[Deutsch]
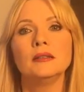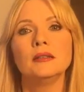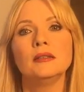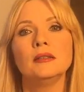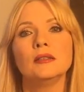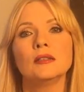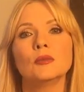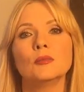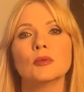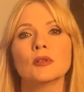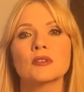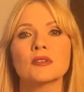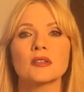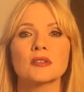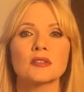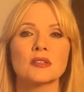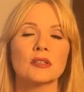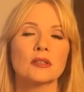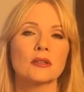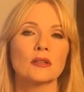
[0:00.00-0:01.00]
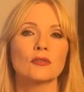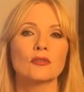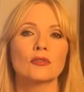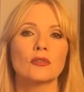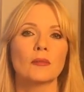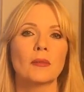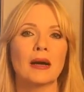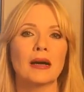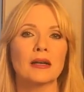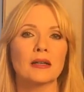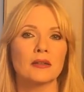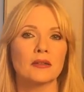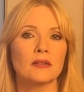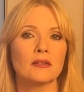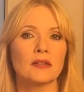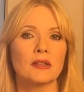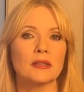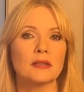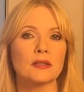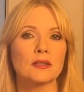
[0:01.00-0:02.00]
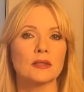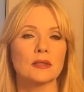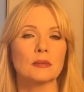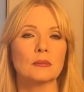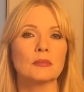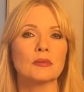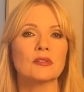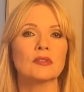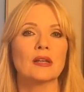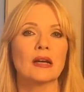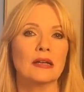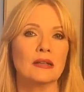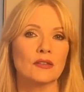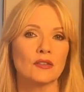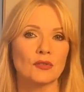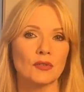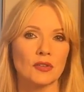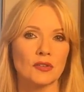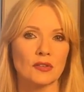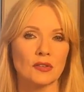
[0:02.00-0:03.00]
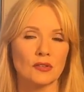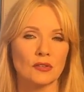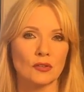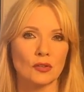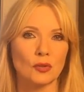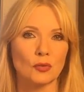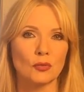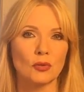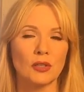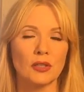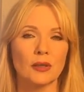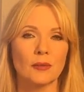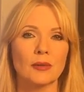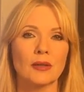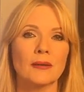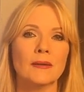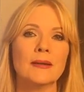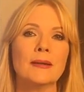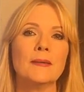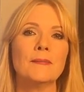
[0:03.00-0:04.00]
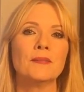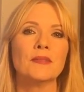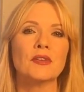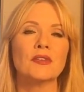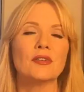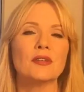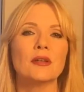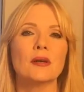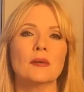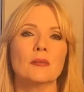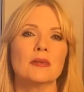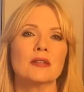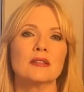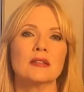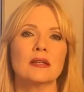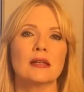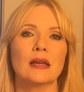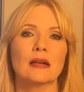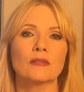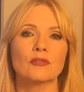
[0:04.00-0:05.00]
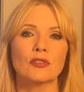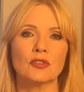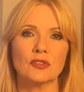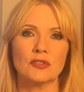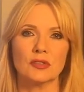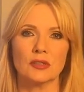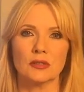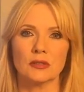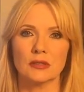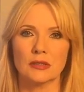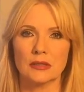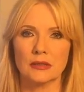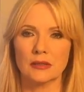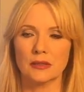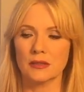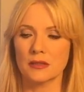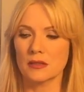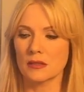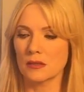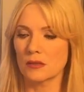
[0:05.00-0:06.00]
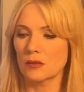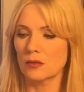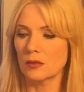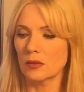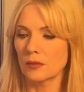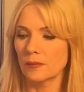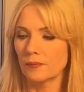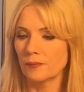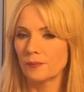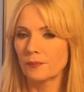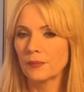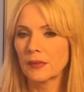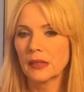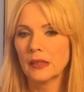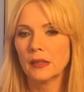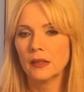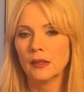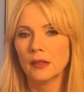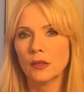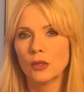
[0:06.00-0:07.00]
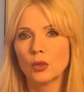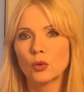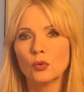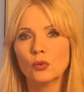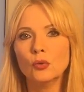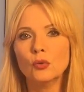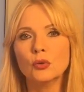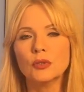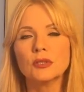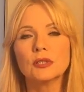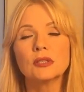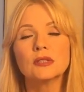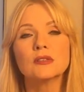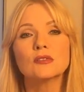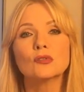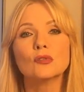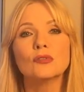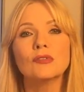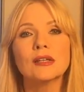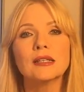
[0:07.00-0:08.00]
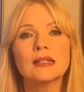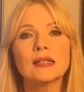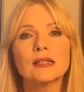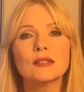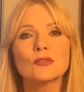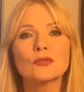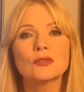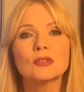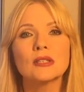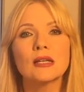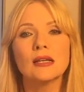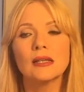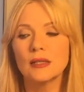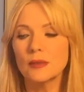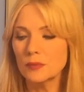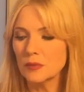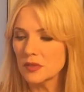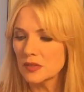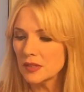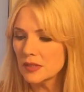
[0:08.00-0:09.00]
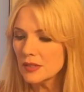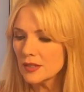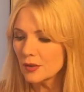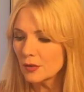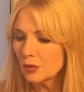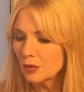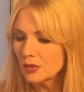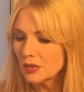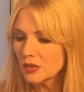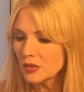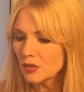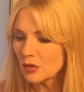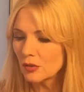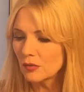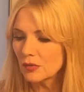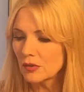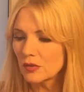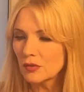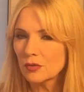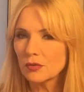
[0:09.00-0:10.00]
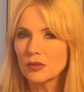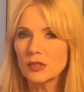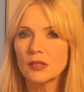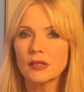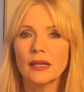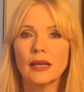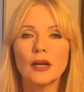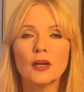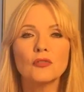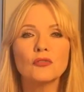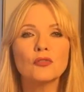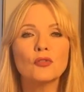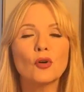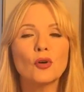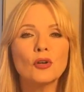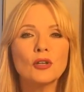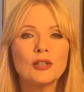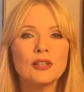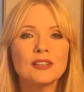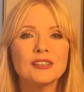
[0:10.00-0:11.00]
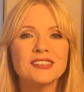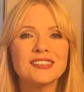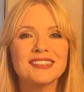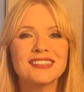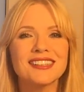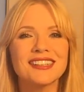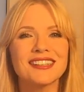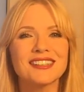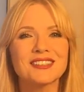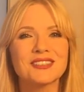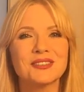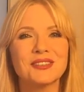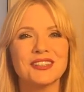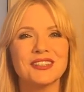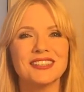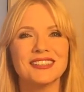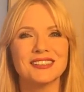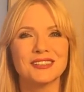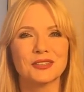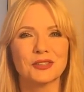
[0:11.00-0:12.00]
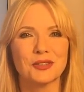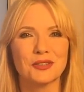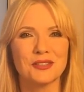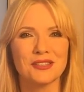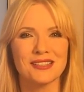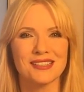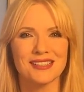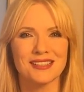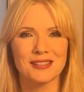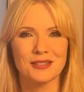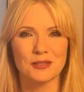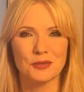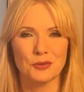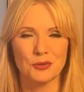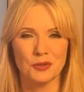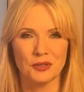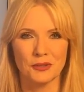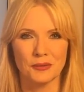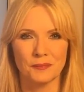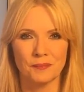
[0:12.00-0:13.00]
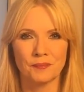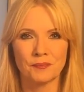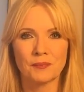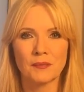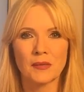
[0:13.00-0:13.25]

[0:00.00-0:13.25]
die Geburtstagskinder vom 18. bis 21. Juli. Aber das sind ja immer sehr langfristige Tendenzen auch. Gut, soweit also der Erlebnishintergrund. Jetzt kommen wir zu den erfreulichen aktuellen Konstellationen.